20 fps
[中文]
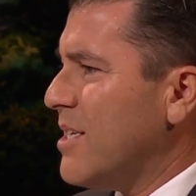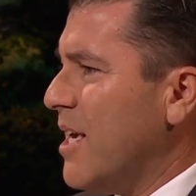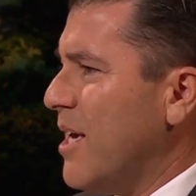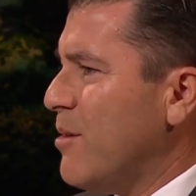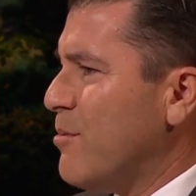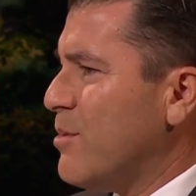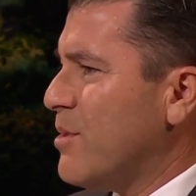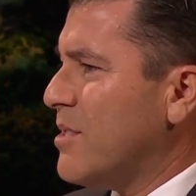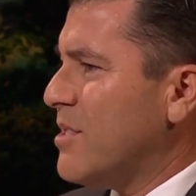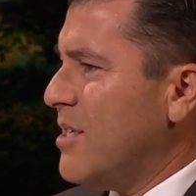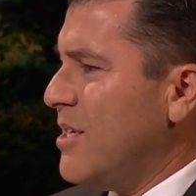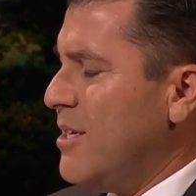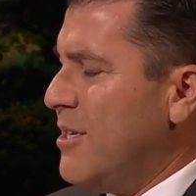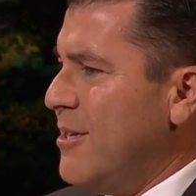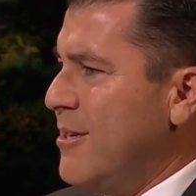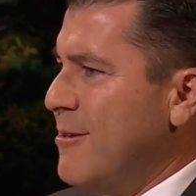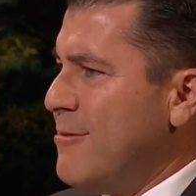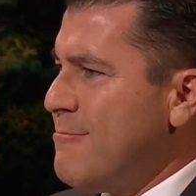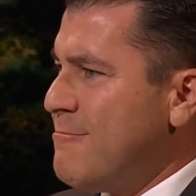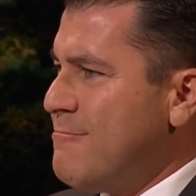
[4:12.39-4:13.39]
那将
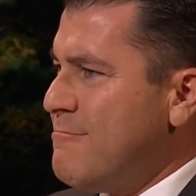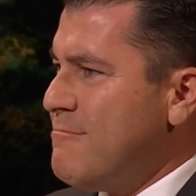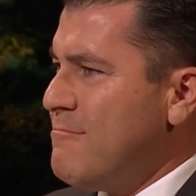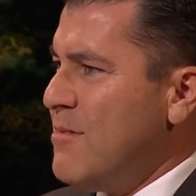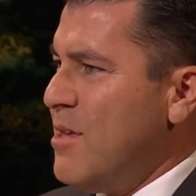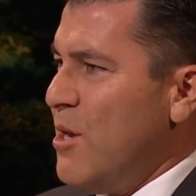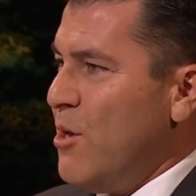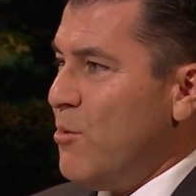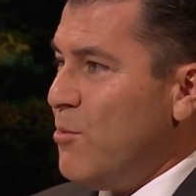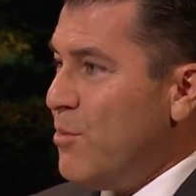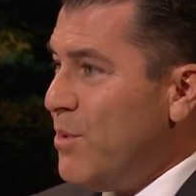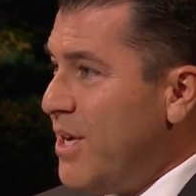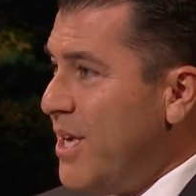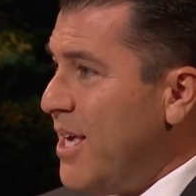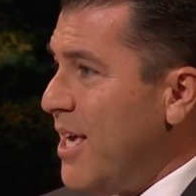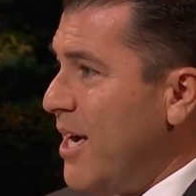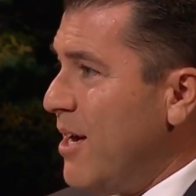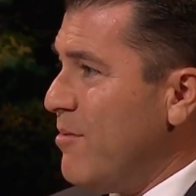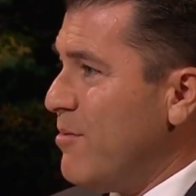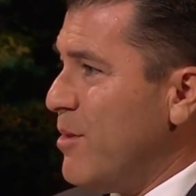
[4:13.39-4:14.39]
会是世
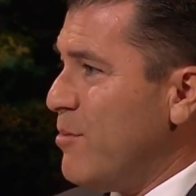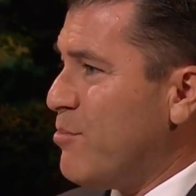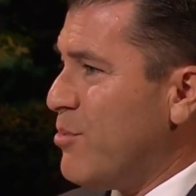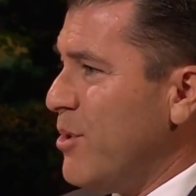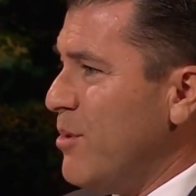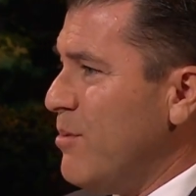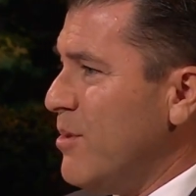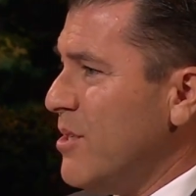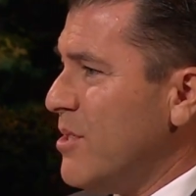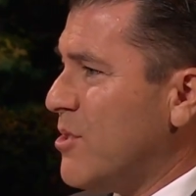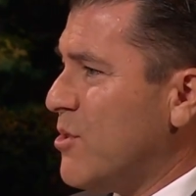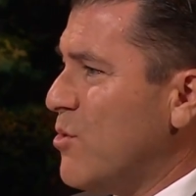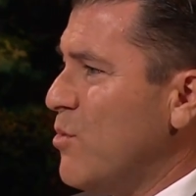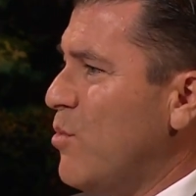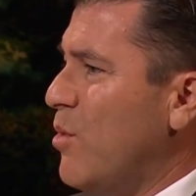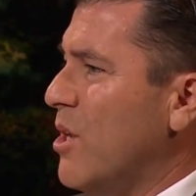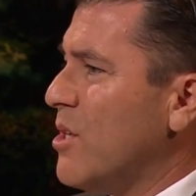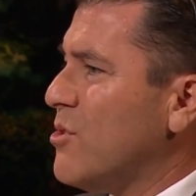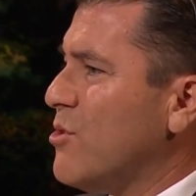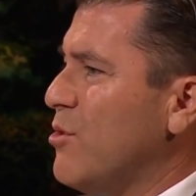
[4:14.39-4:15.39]
人前所未
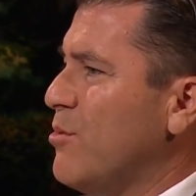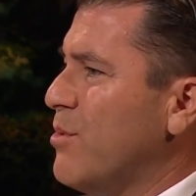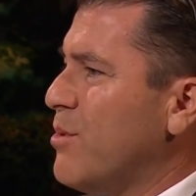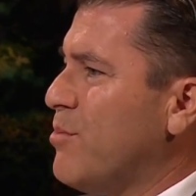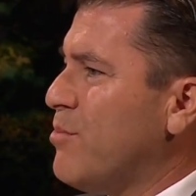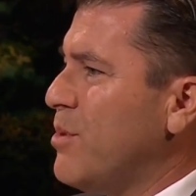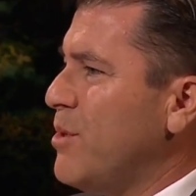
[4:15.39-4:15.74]
见。